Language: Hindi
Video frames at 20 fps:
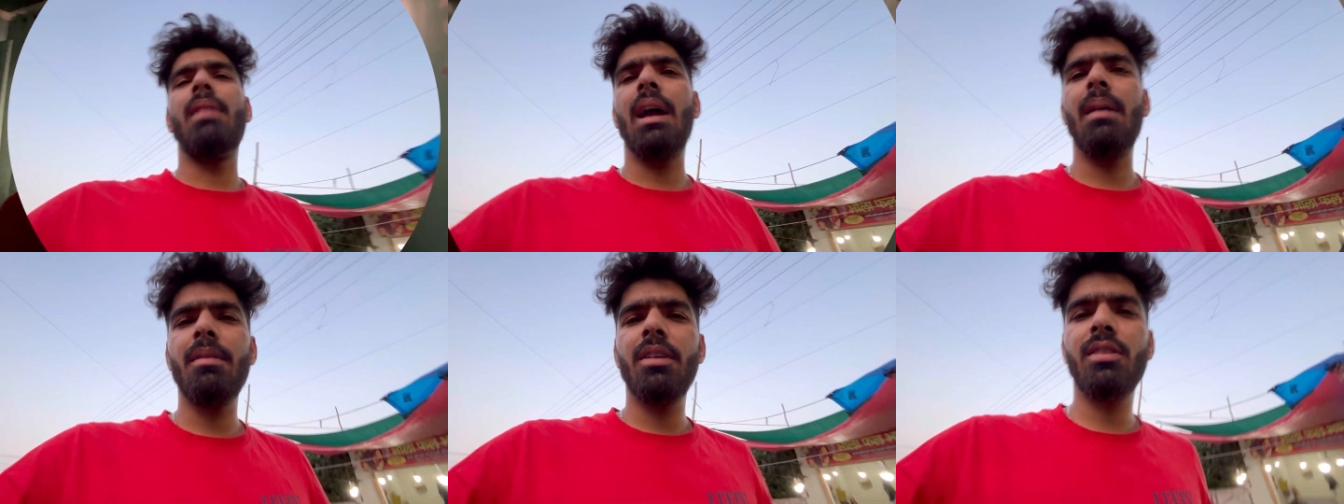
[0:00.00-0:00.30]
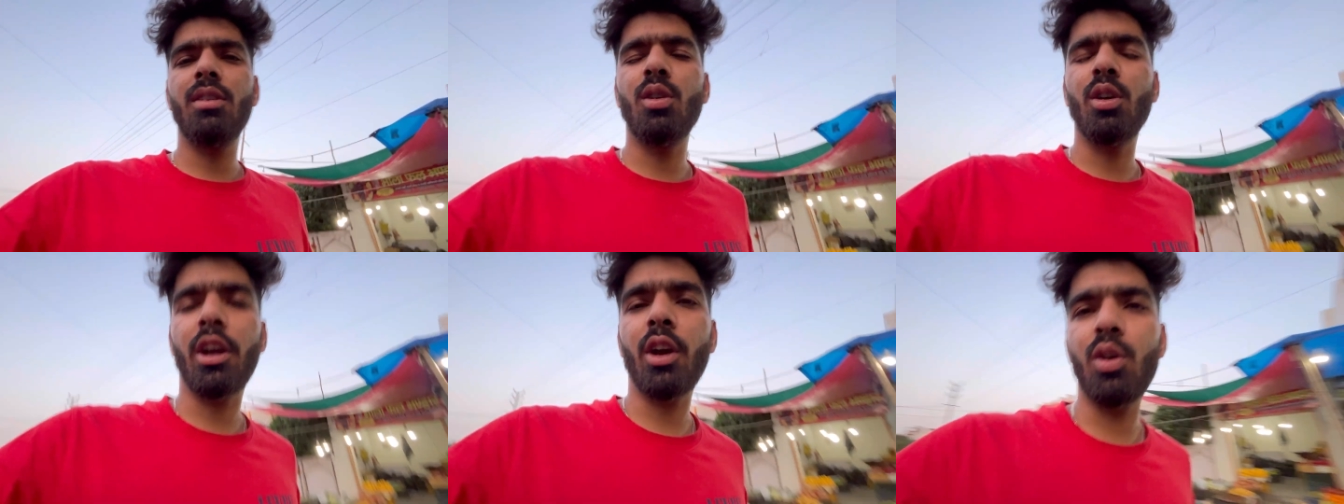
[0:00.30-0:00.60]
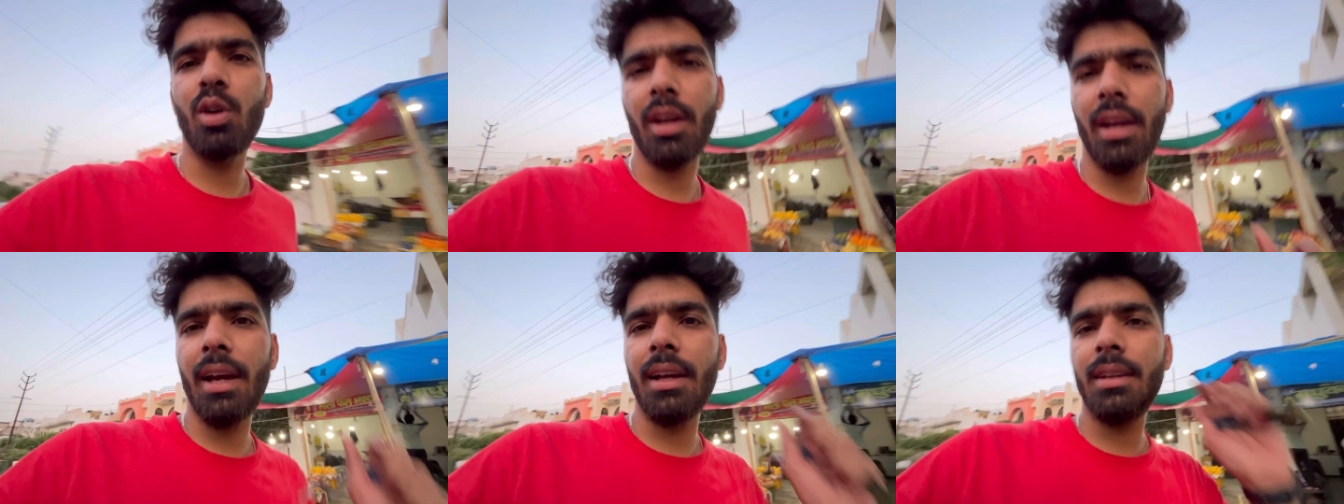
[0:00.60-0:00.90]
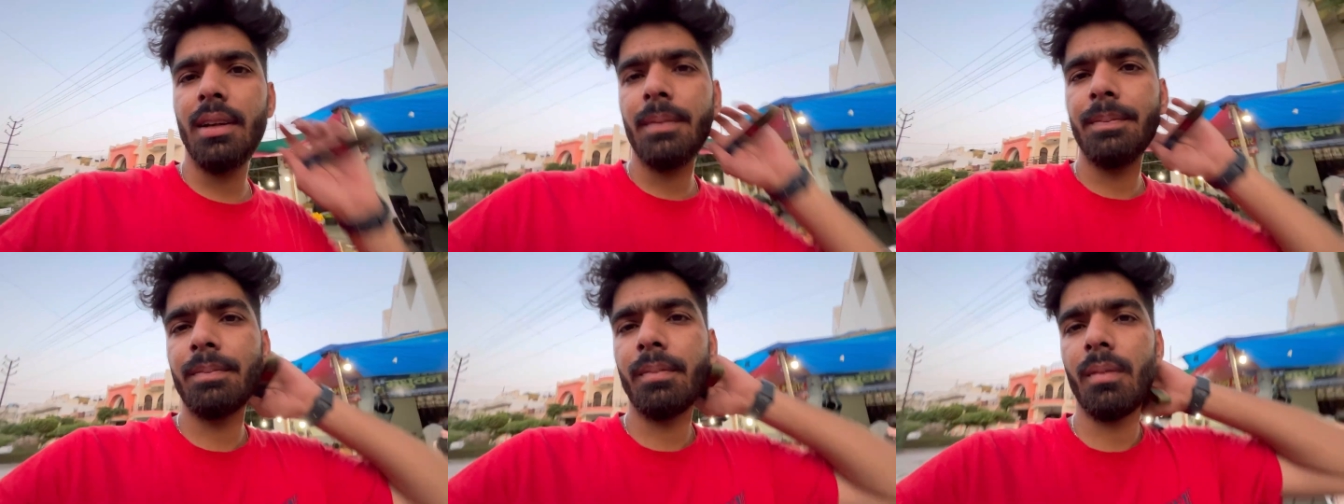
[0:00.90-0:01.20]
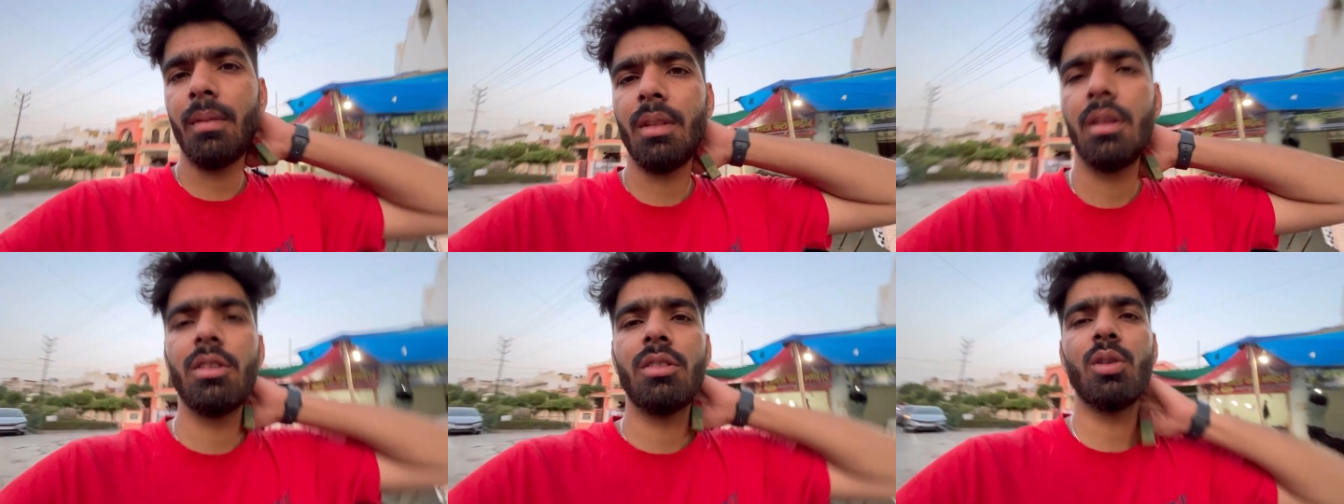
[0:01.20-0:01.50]
भाई मैं सो के उठ गया था
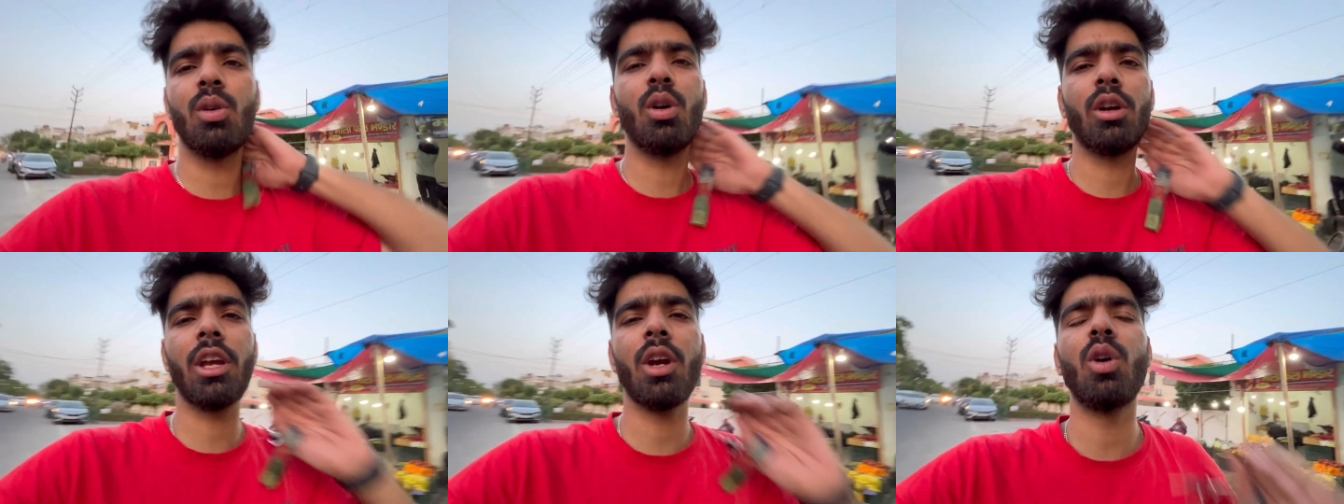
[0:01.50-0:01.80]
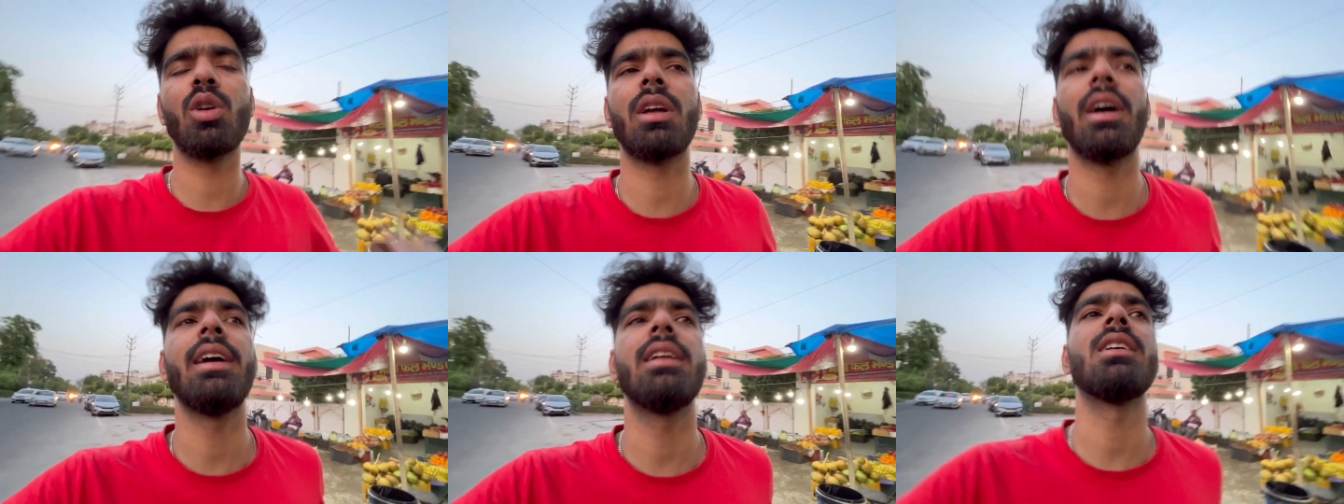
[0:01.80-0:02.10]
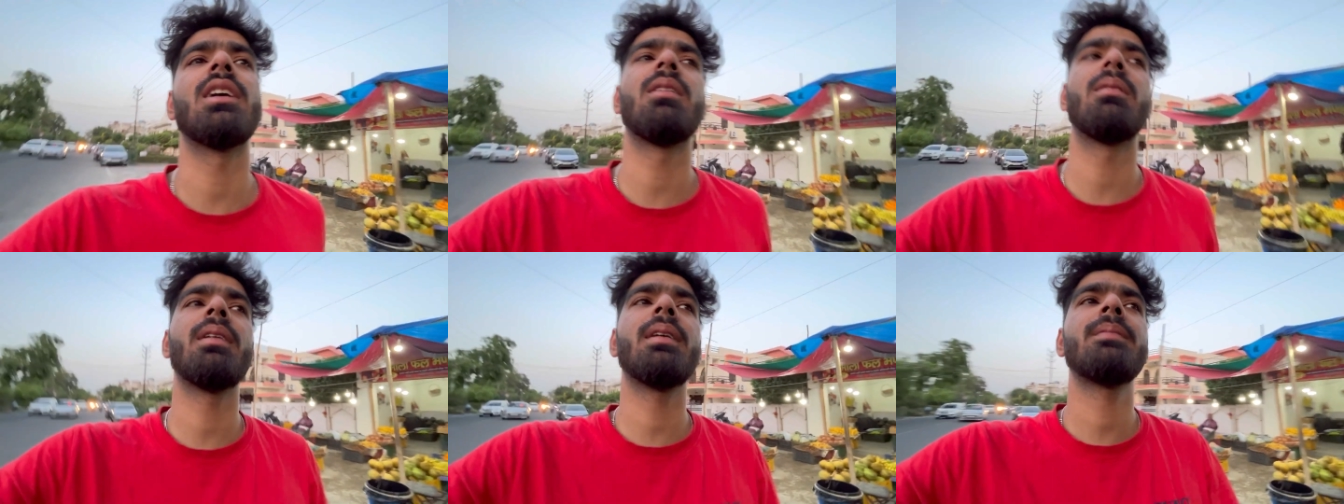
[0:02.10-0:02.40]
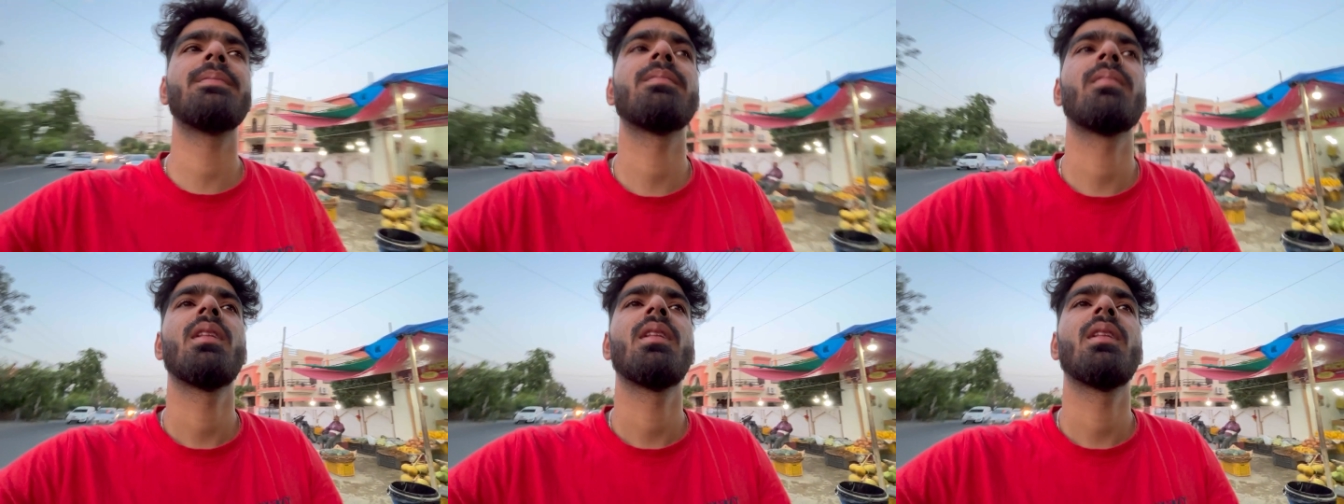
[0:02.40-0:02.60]
सो के उठा ही था मैं